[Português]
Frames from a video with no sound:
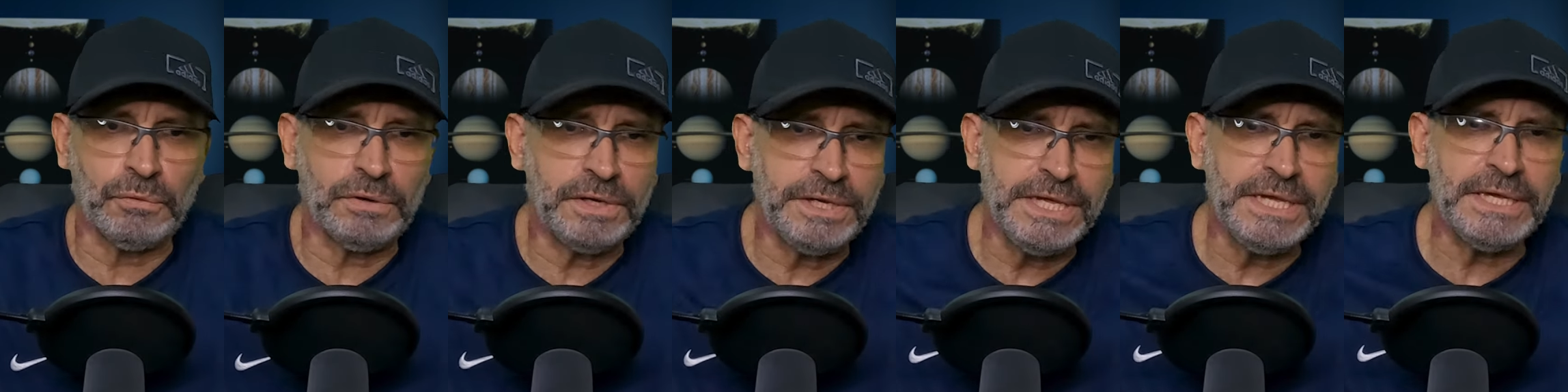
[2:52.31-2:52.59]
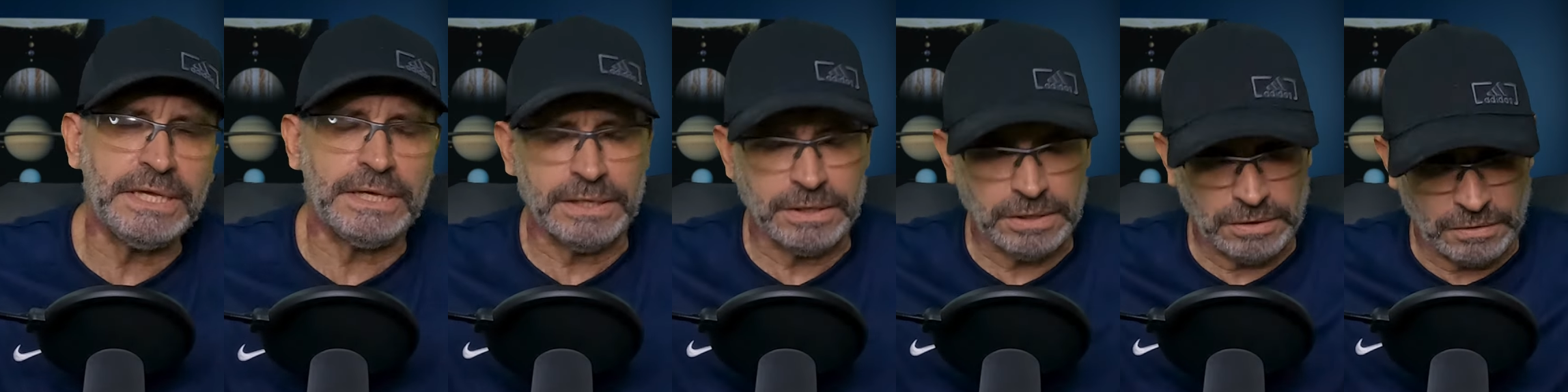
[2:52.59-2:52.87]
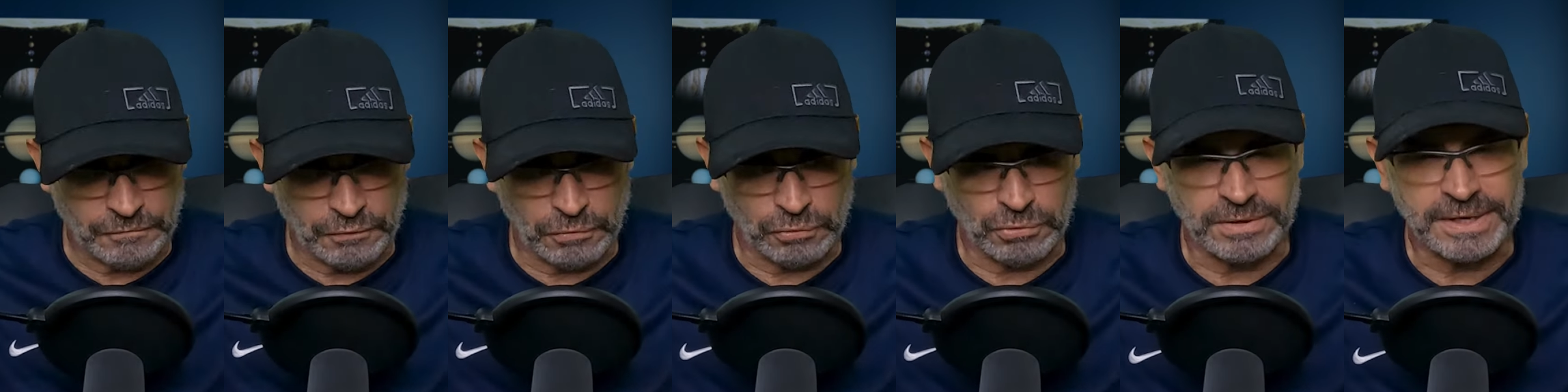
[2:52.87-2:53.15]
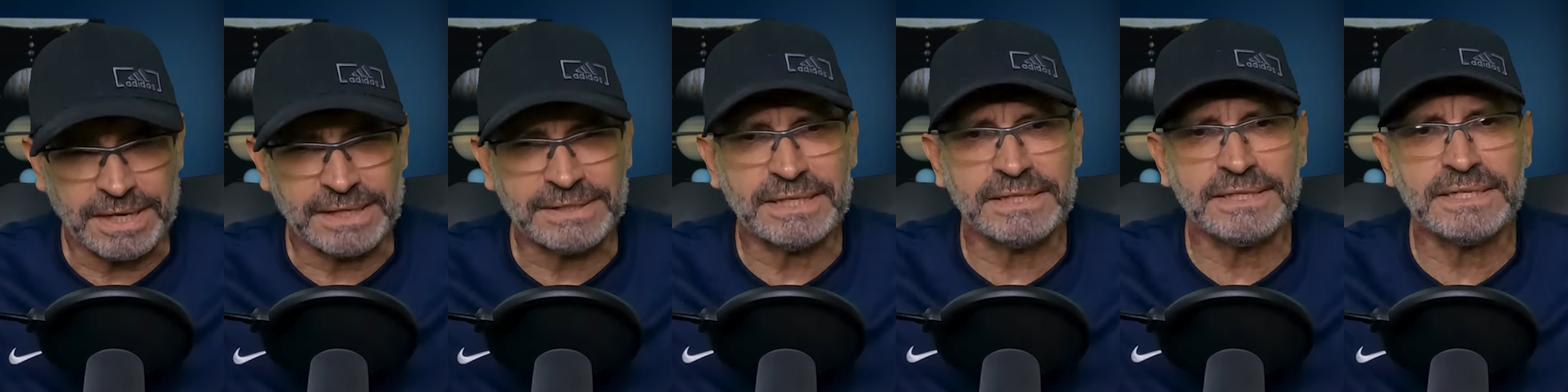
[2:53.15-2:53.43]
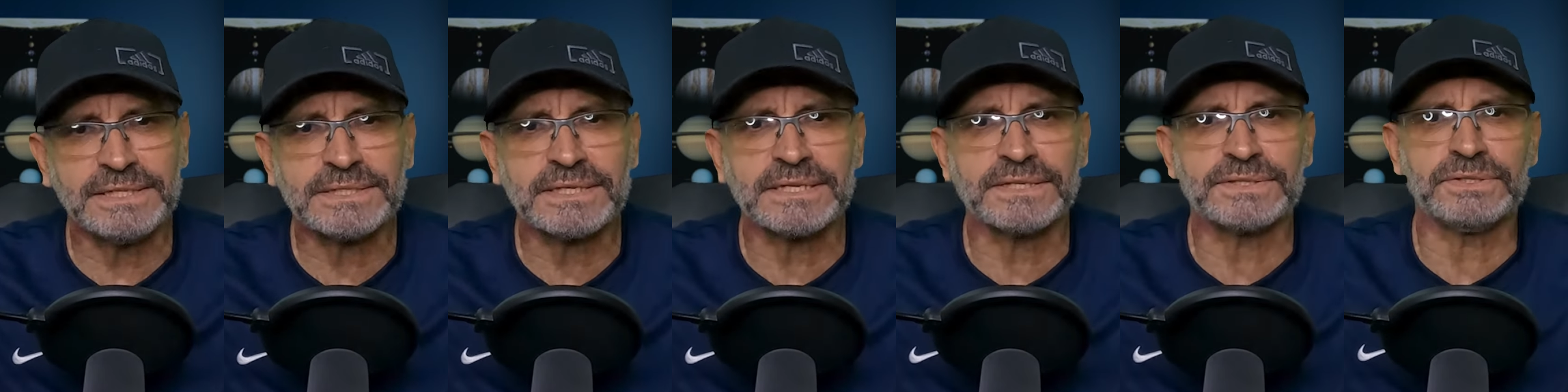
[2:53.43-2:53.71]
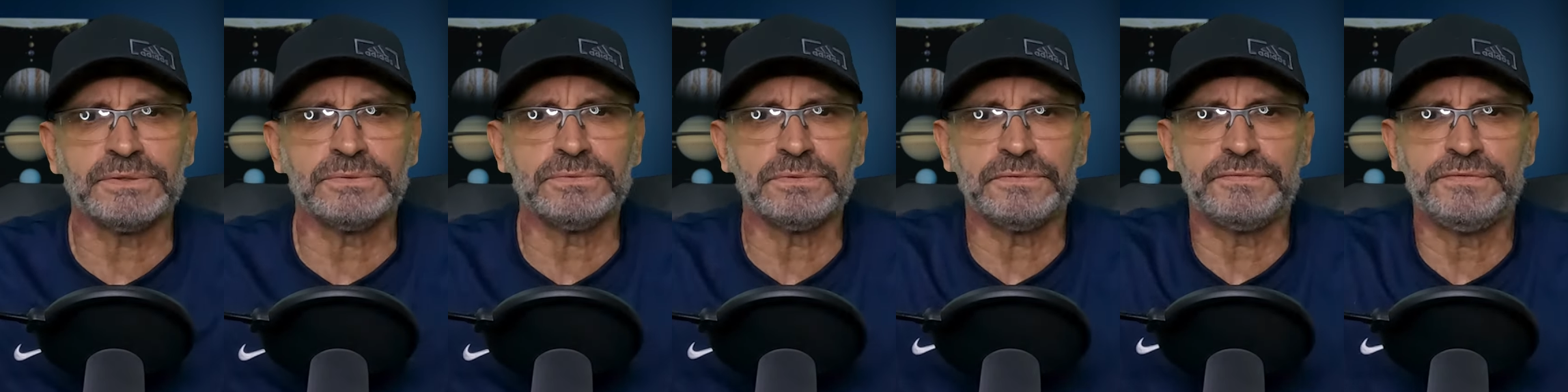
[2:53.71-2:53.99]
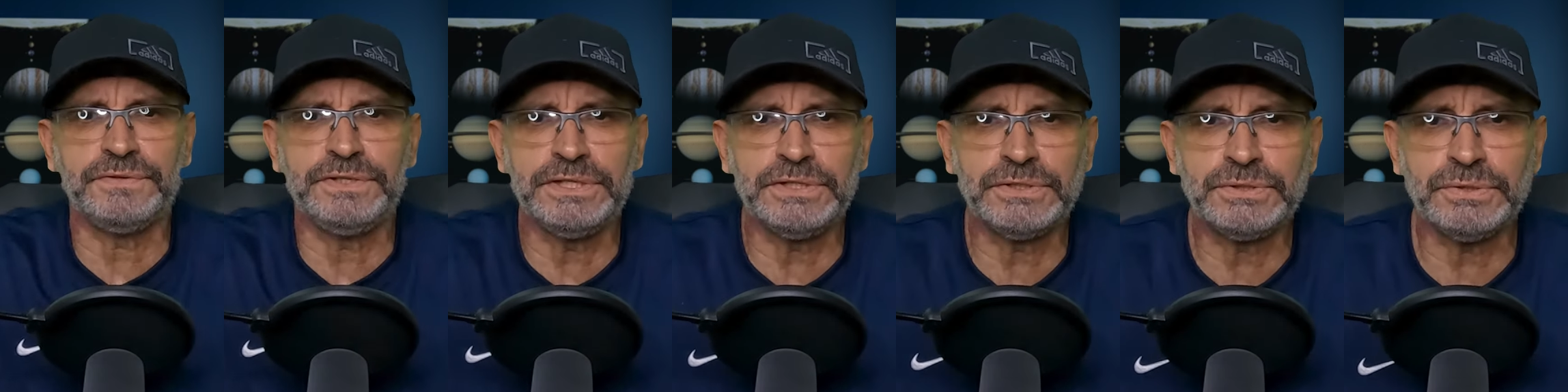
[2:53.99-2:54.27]
O link eu vou colocar na descrição do
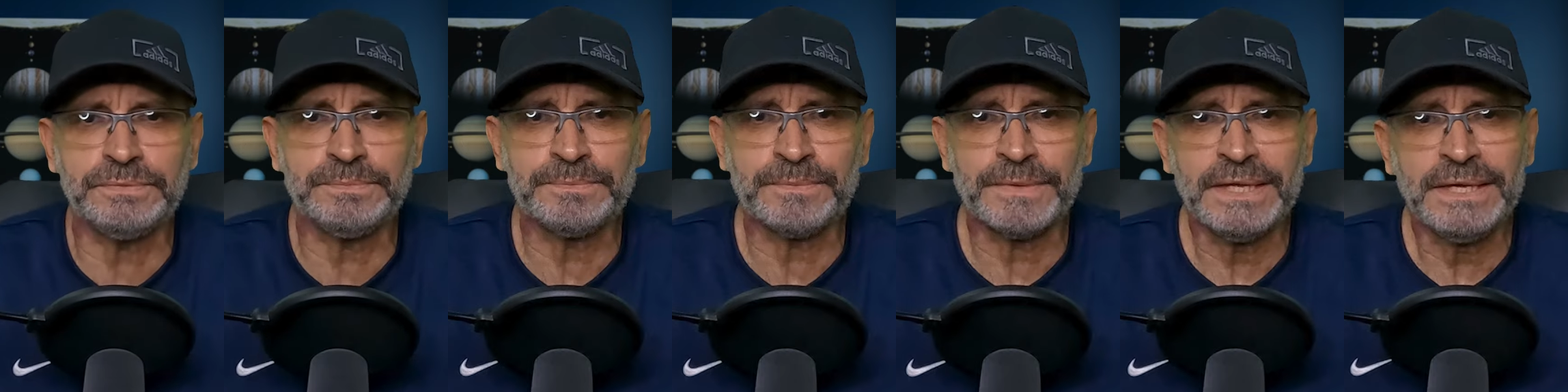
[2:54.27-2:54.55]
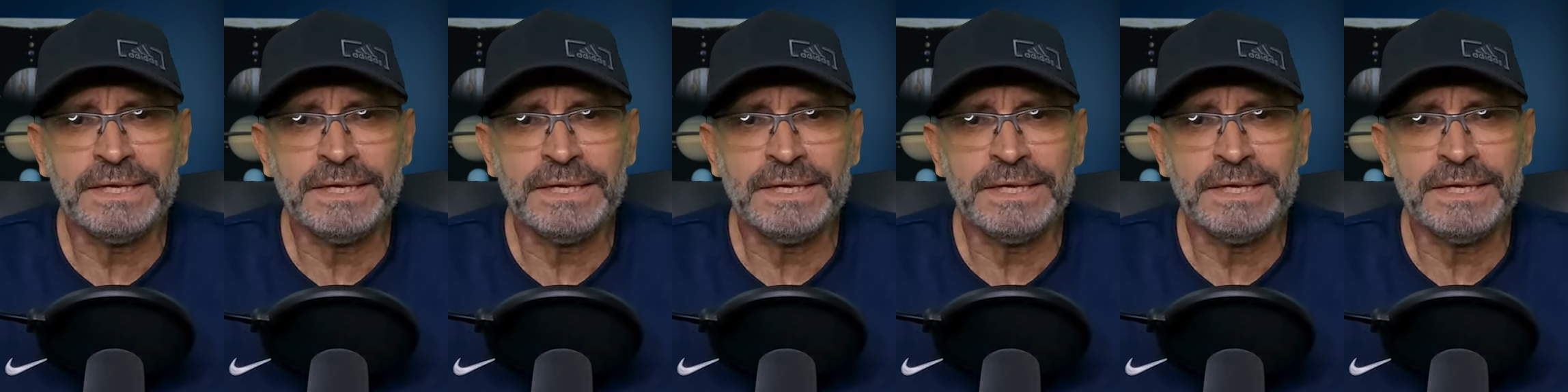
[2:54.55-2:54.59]
vídeo.